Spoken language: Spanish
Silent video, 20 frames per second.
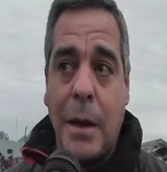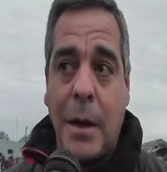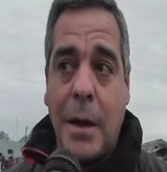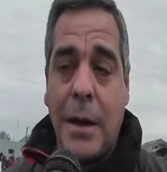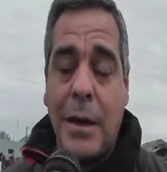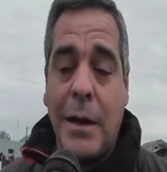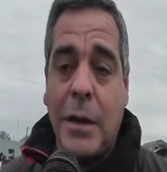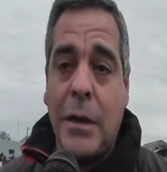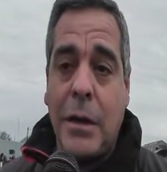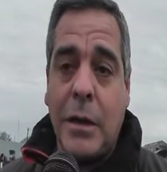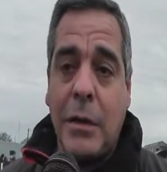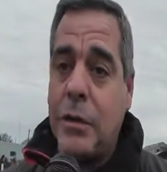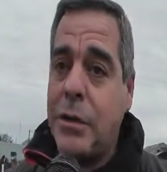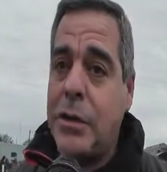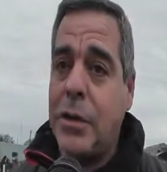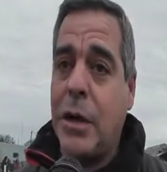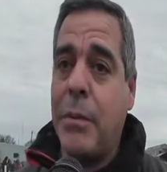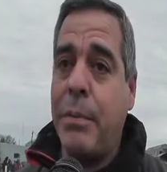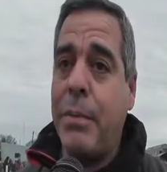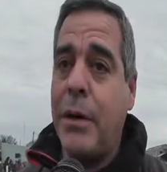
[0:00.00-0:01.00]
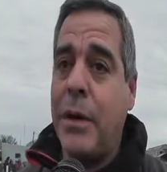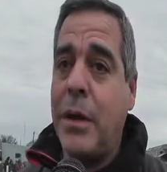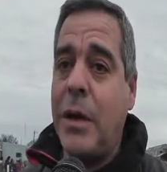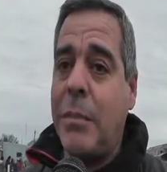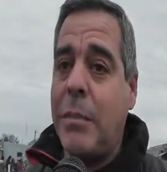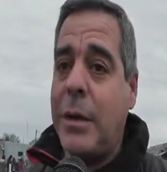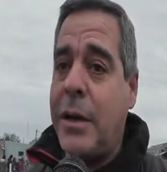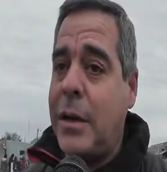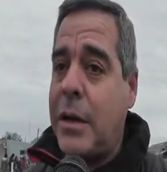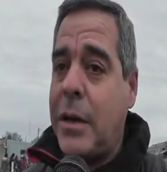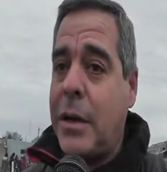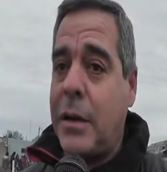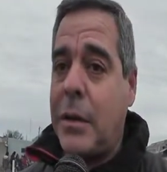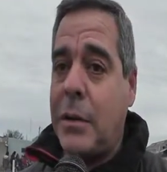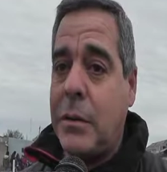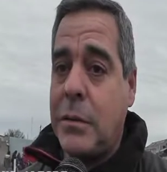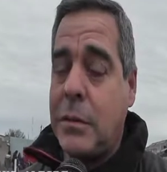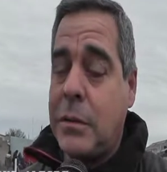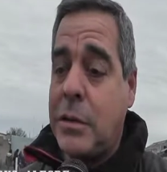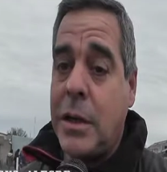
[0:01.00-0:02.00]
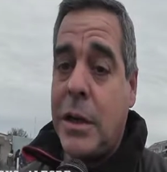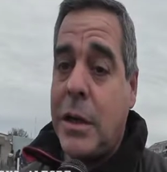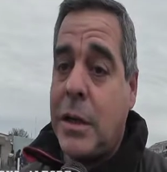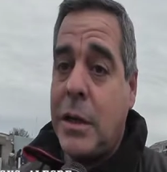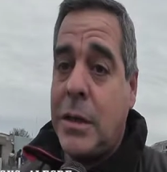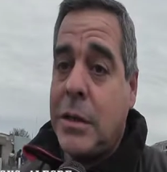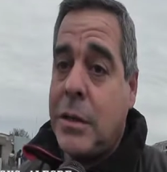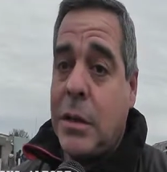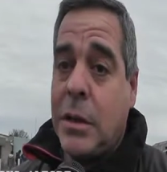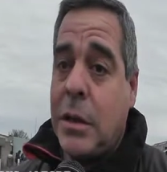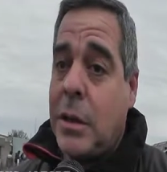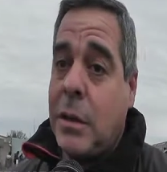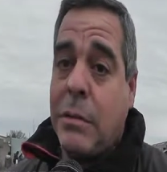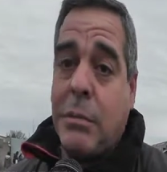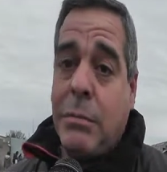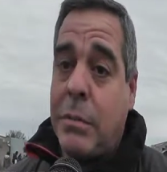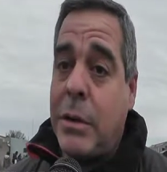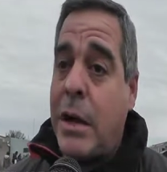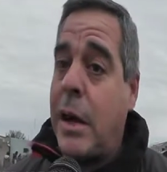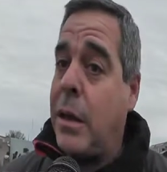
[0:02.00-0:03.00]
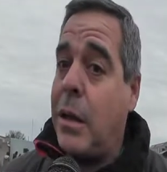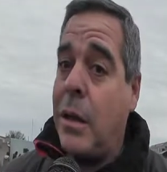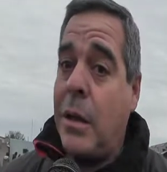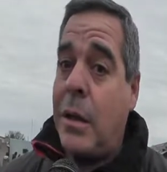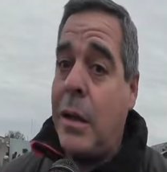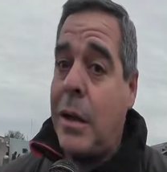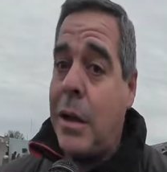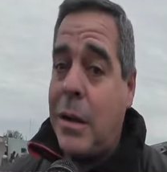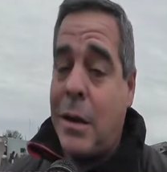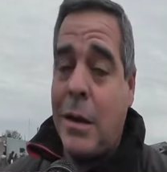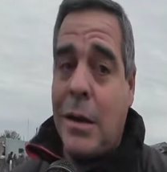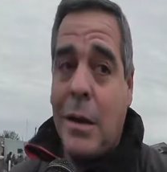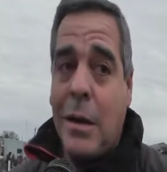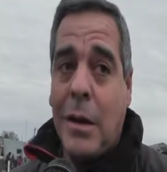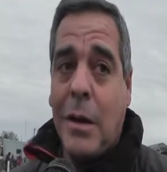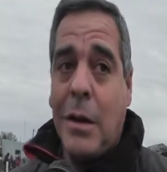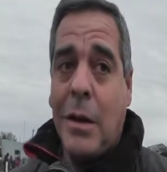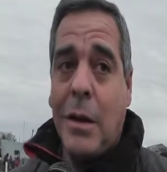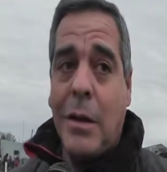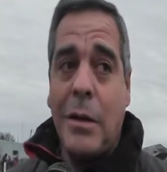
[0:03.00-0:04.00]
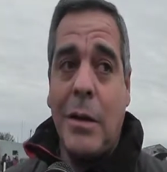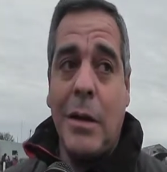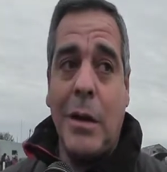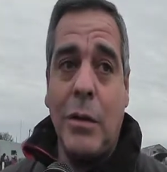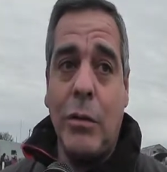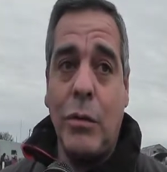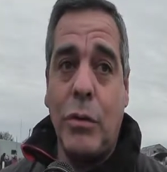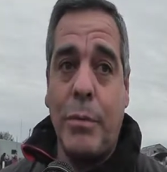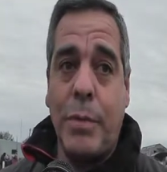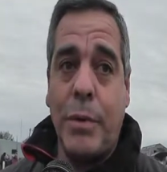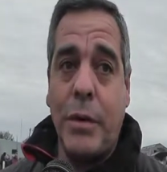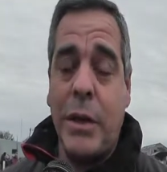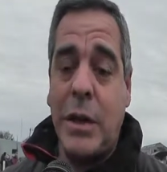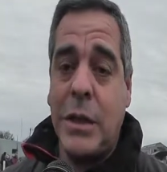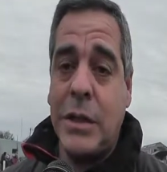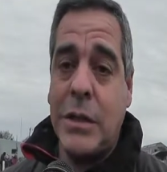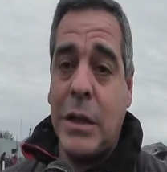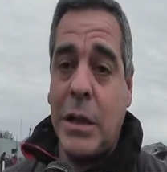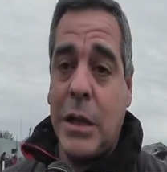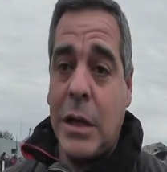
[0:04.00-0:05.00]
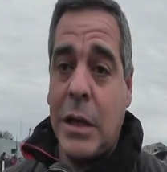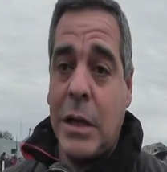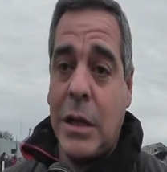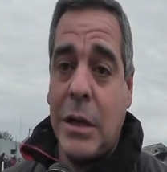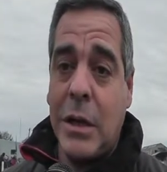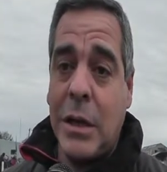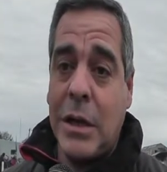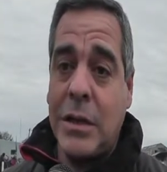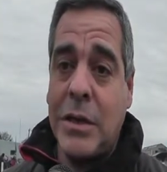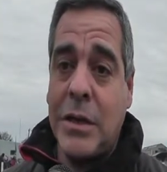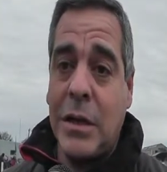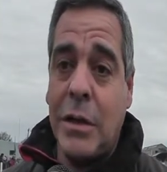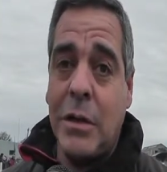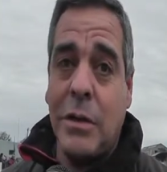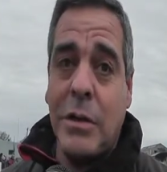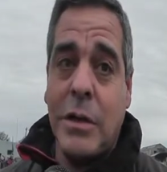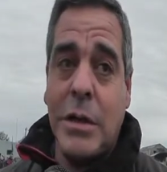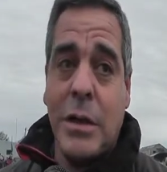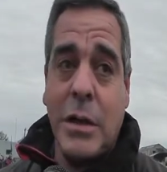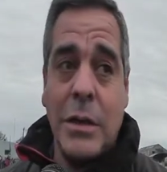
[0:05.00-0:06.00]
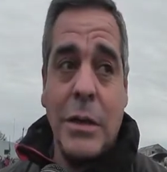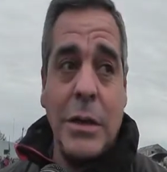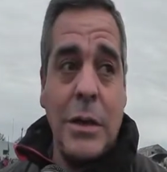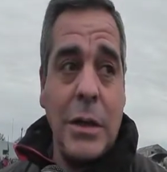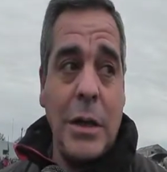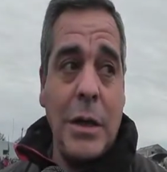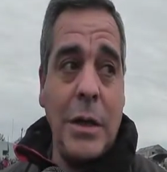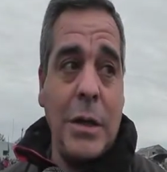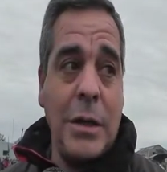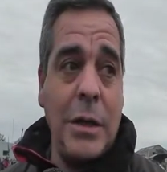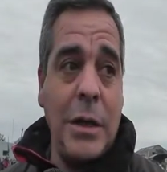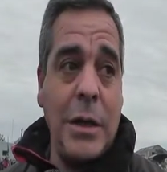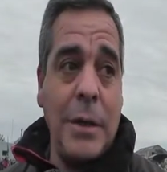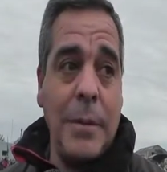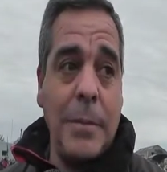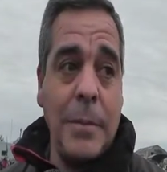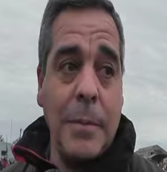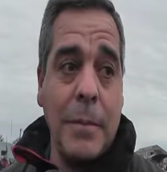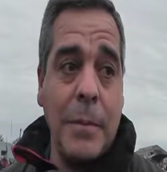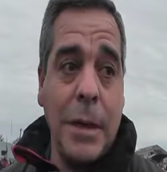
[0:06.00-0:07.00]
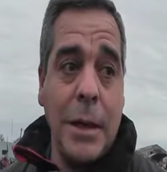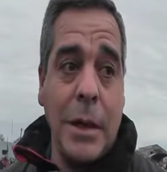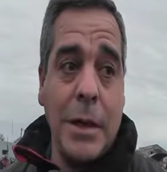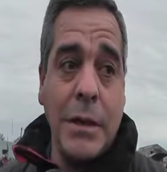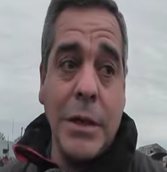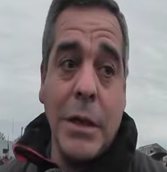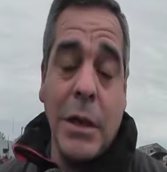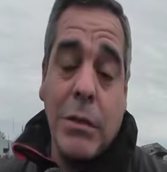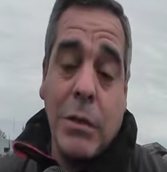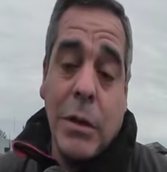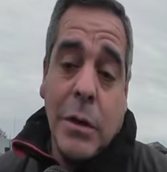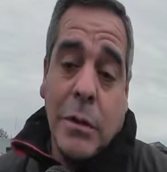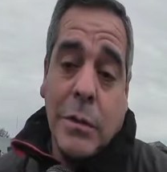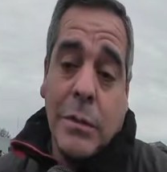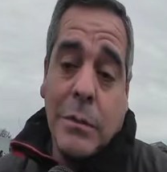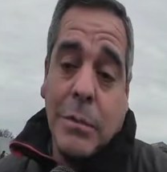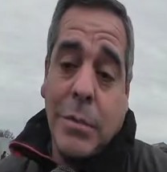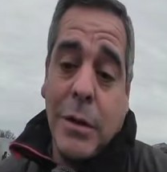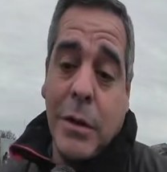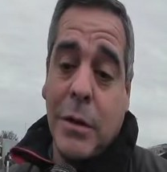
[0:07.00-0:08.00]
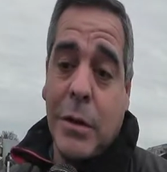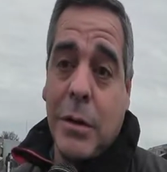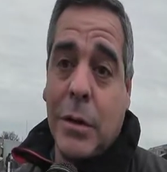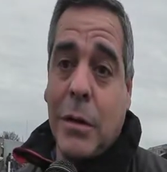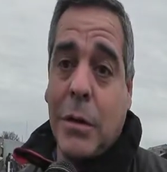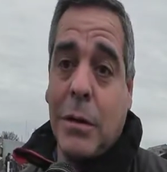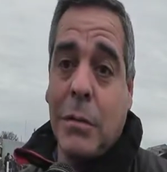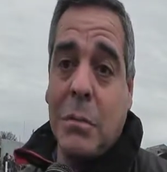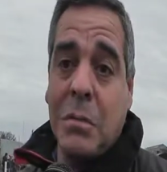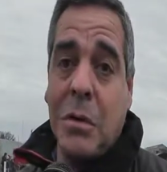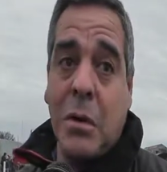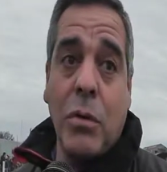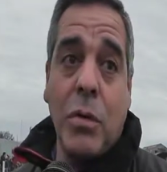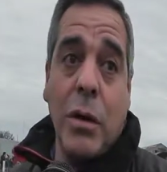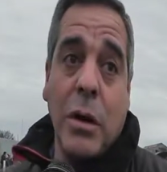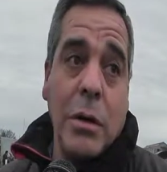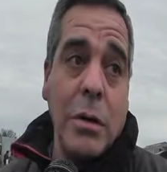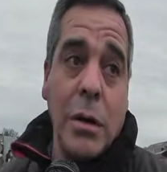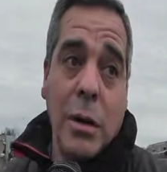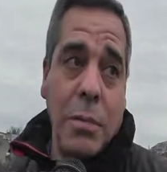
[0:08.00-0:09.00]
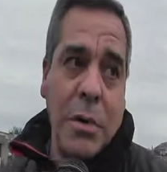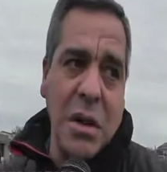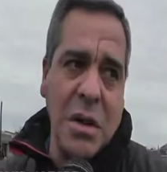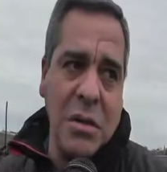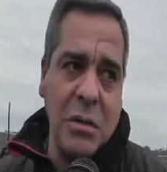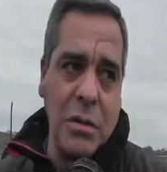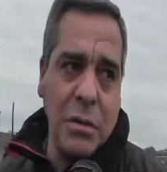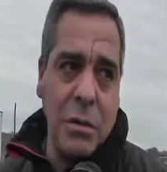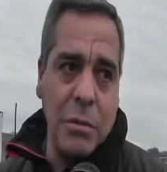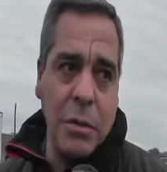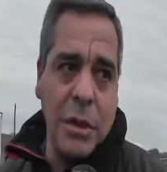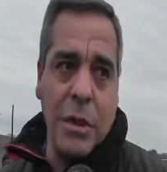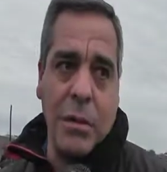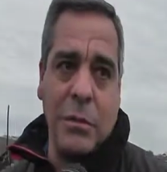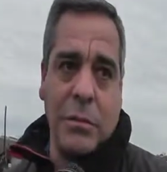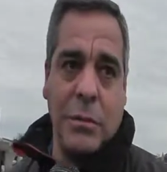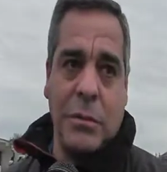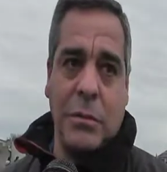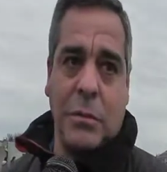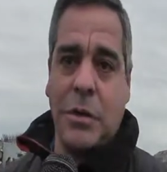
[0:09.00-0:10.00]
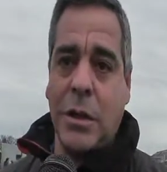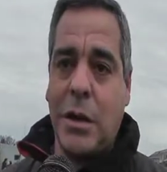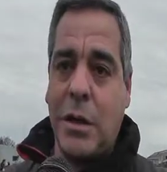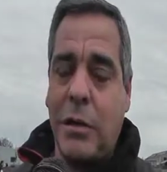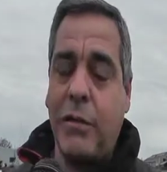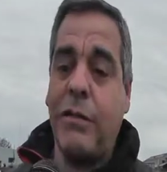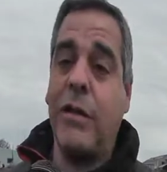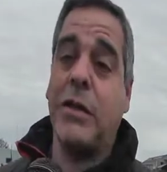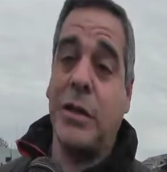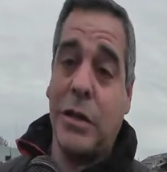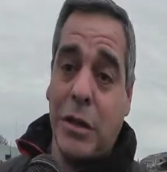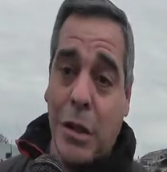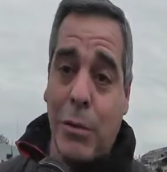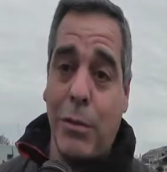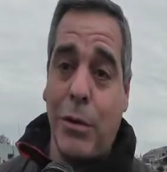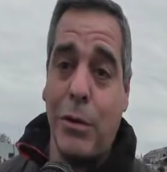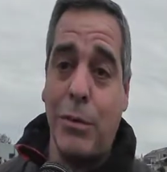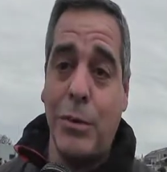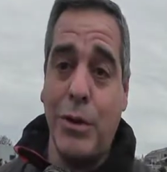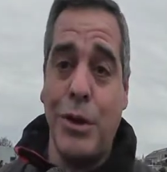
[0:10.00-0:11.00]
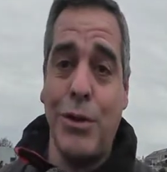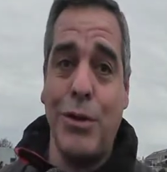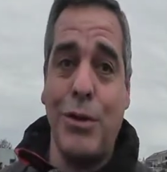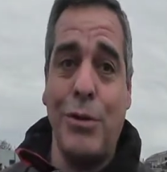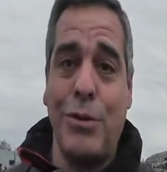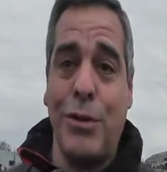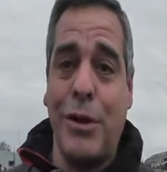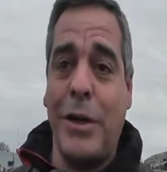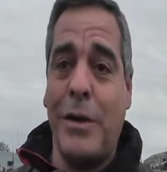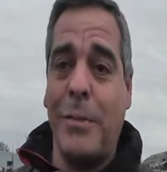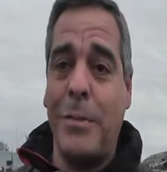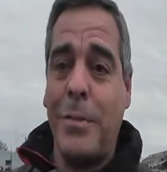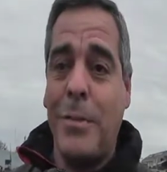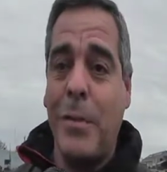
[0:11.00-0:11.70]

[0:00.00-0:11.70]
Hay gente que no se la puede manejar, o sea, que se te va de la, del grupo y hace esta clase de cosas. Este, así que bueno, pero lo único, después todo bien, o sea, lo felicitamos a los muchachos de Boca,